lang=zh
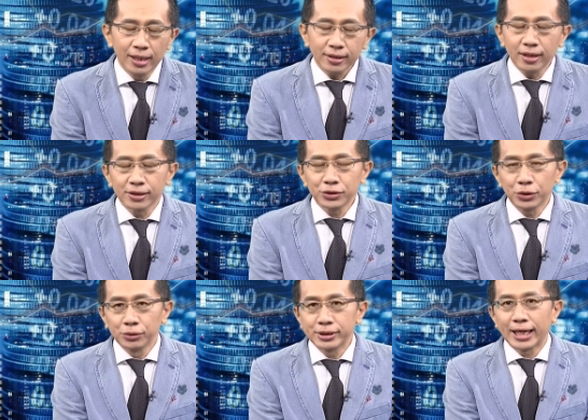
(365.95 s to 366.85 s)
第二个就
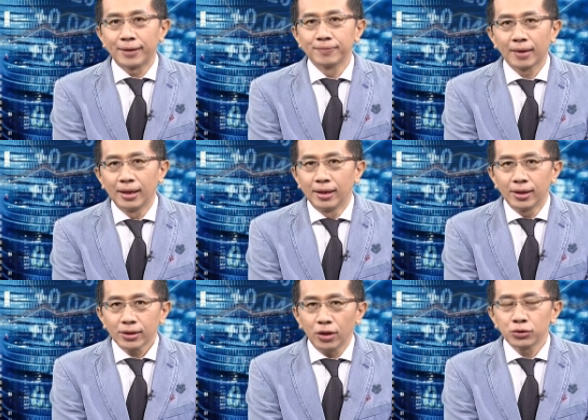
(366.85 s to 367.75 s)
是油价，
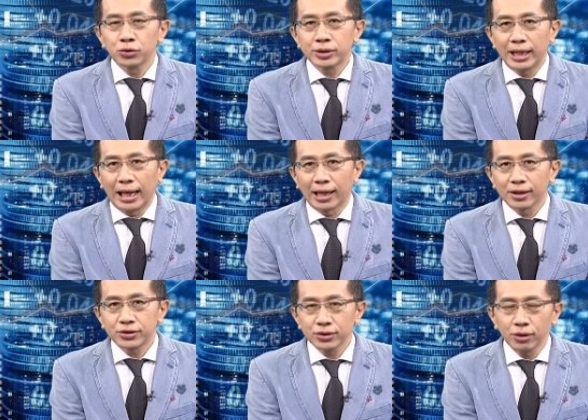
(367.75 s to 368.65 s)
扣除这两
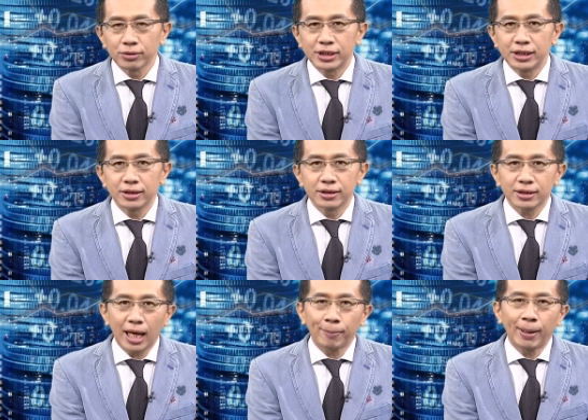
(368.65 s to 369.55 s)
个之后，其实
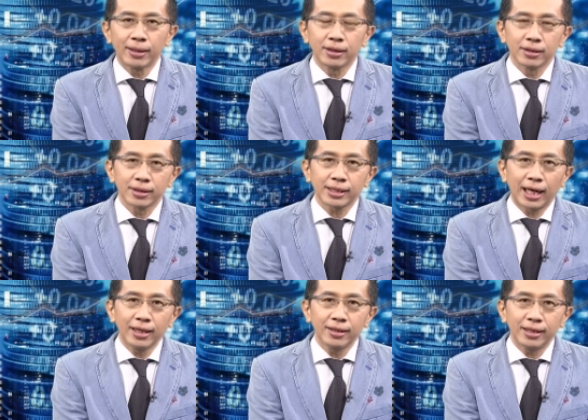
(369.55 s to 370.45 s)
大半的
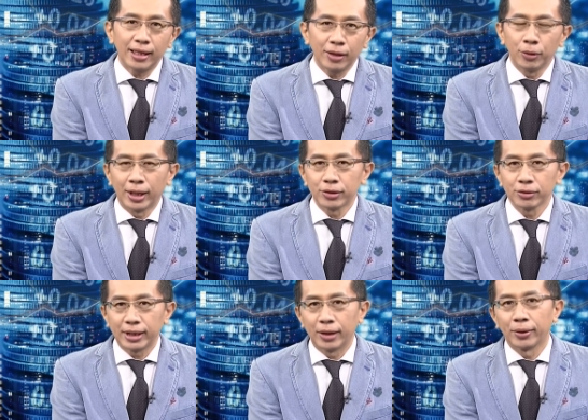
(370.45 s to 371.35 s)
该跌回来都
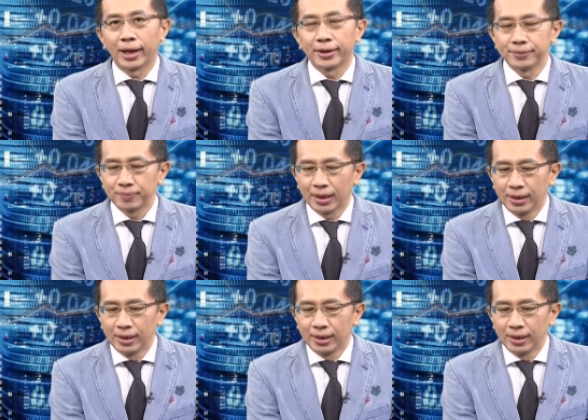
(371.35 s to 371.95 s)
跌回来了，